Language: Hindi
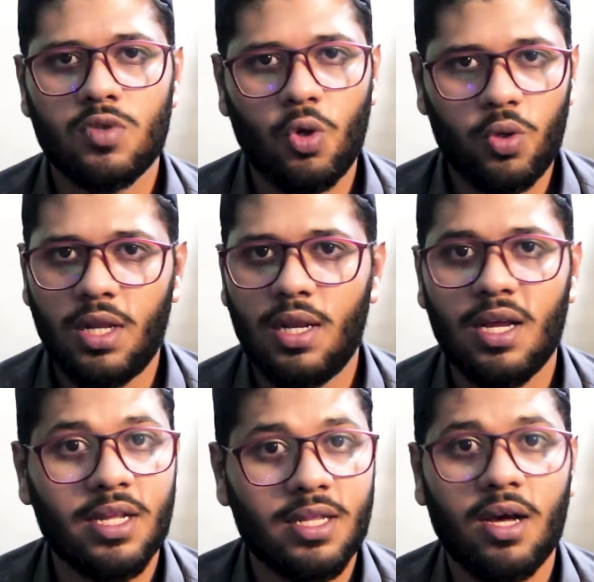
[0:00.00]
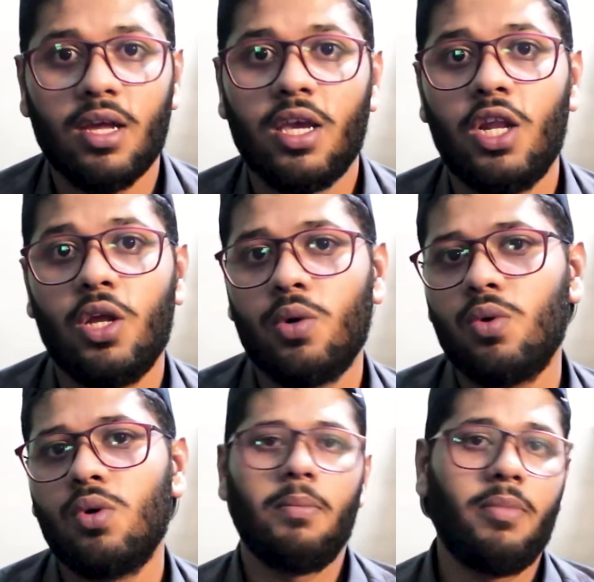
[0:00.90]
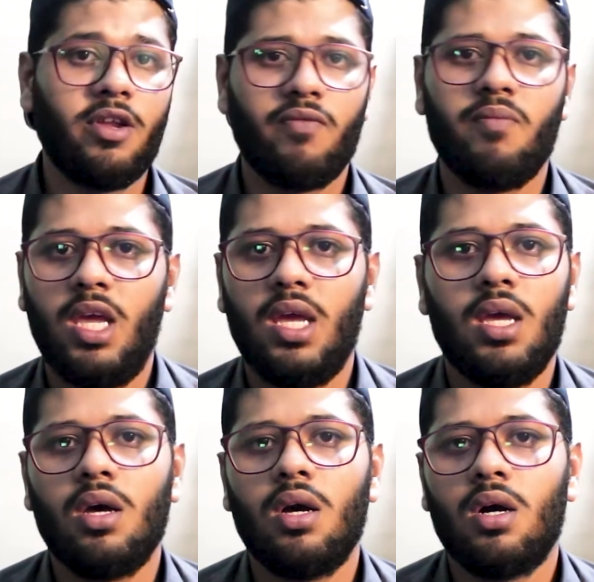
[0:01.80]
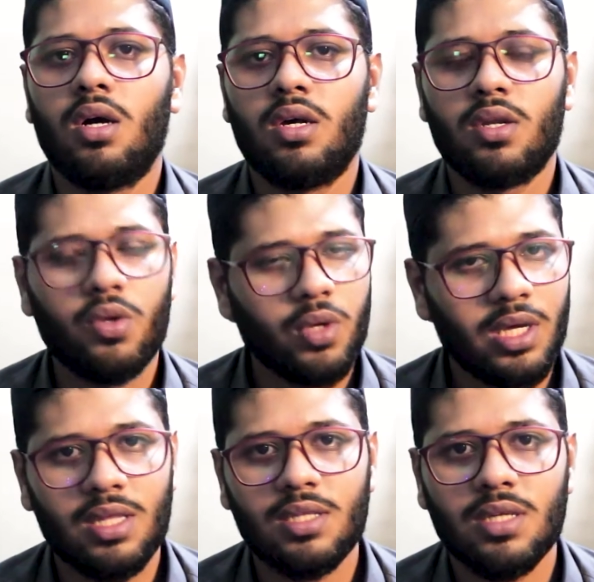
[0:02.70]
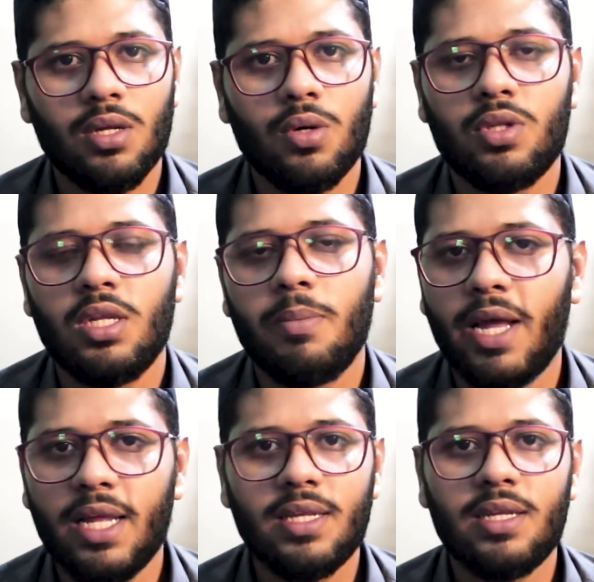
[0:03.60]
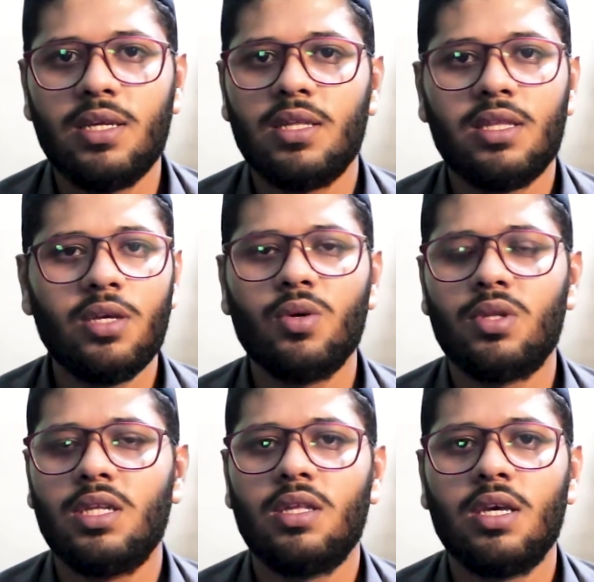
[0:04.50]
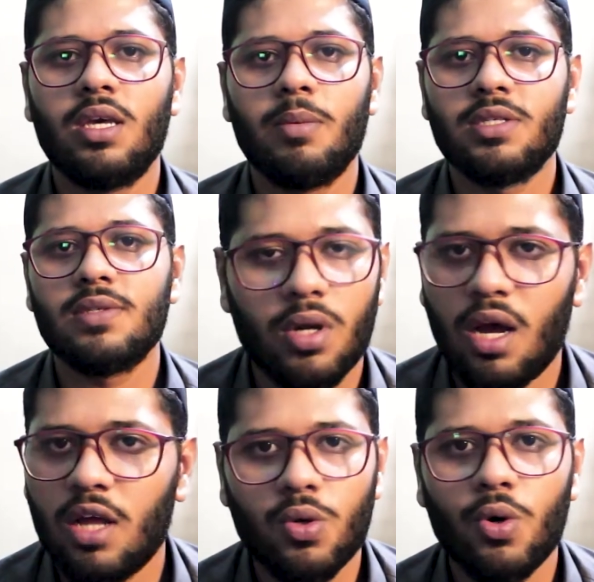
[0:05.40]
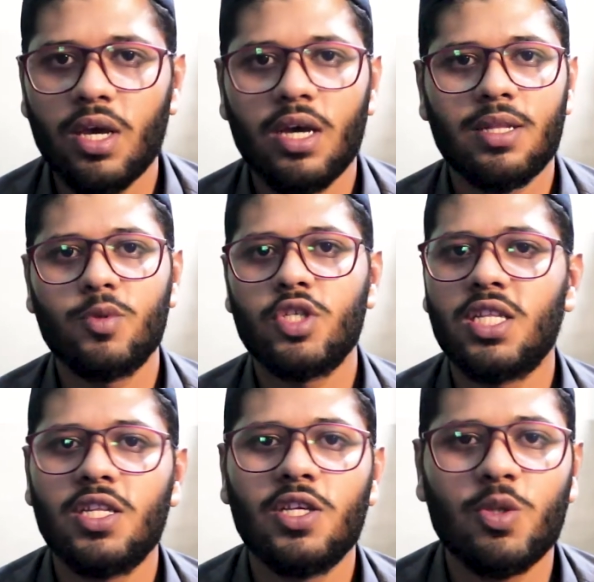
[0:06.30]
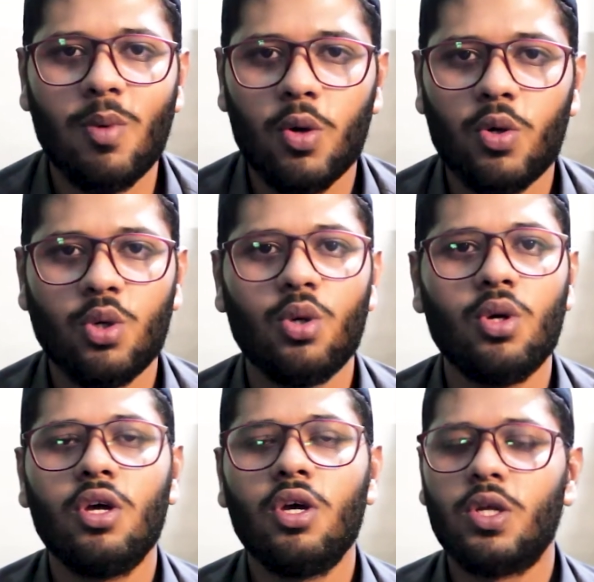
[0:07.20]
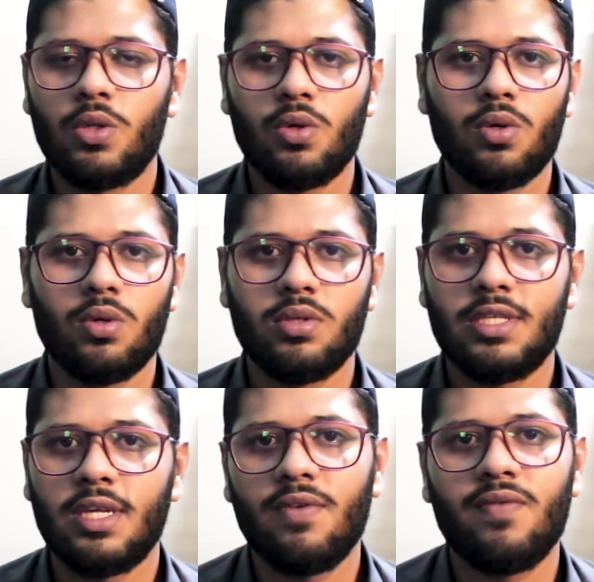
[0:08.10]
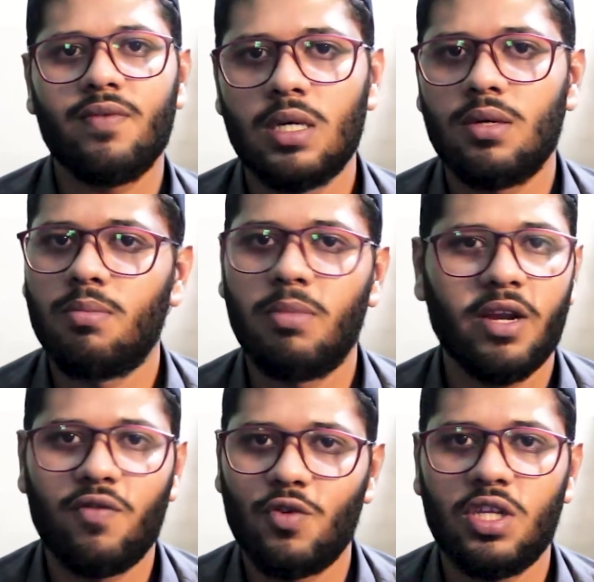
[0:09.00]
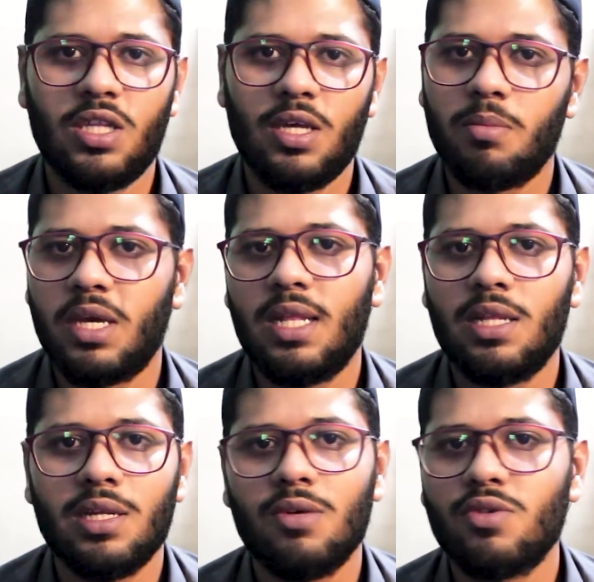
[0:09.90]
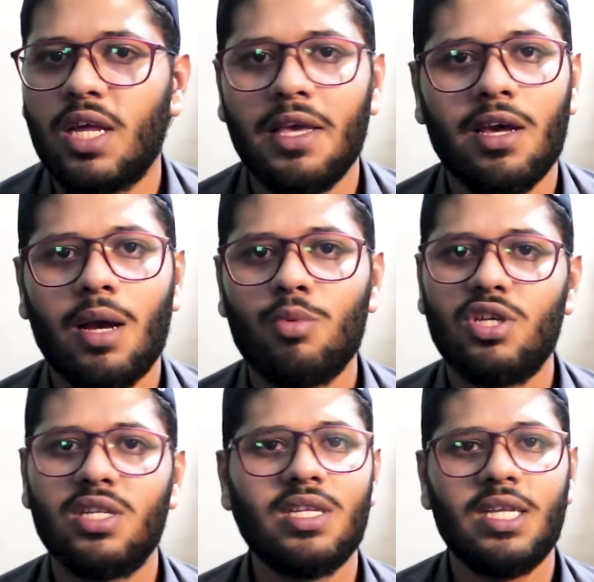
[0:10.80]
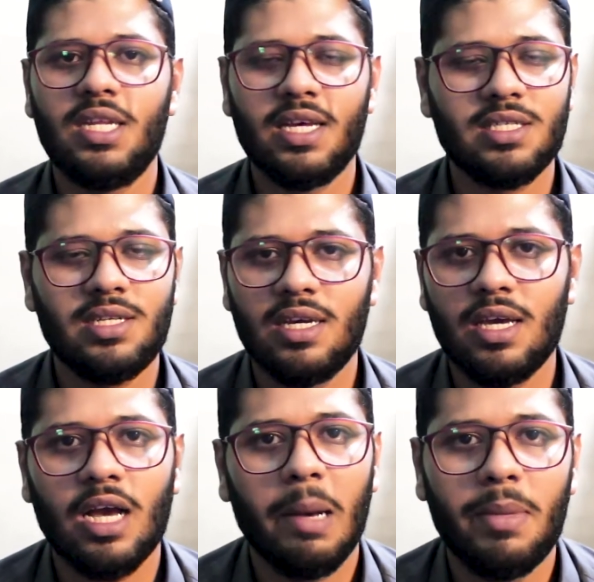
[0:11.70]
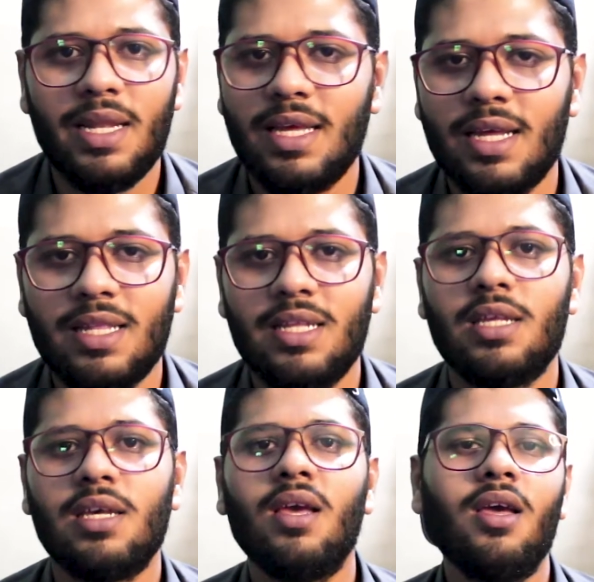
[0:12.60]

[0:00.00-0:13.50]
दो दिन लगातार खेले हों बर्फ़ में और क्योंकि इतनी ज़्यादा होती पहले दिन इतनी होती थी कि बस रात को होके ख़त्म हो जाती थी सुबह उठो तो सिर्फ बर्फ़ होती थी हम खेलते थे वो सारी ख़राब हो जाती थी नेक्स्ट डे के काबिल नहीं रहती थी